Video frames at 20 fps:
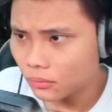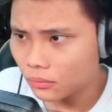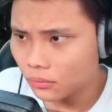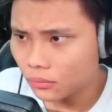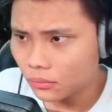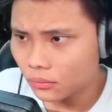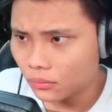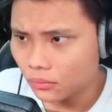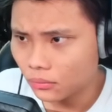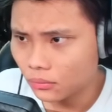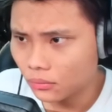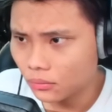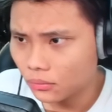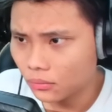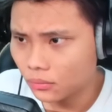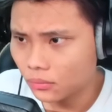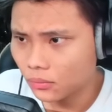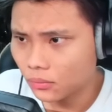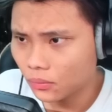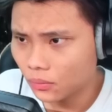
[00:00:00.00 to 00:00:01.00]
hay một
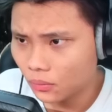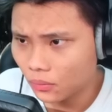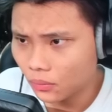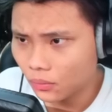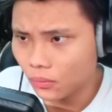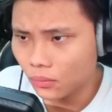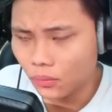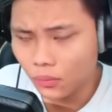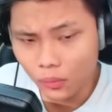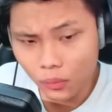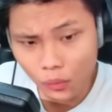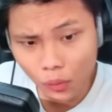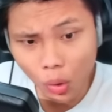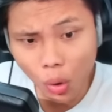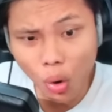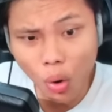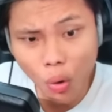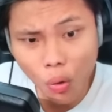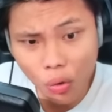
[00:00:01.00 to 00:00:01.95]
chiều không gian khác, và rồi okay.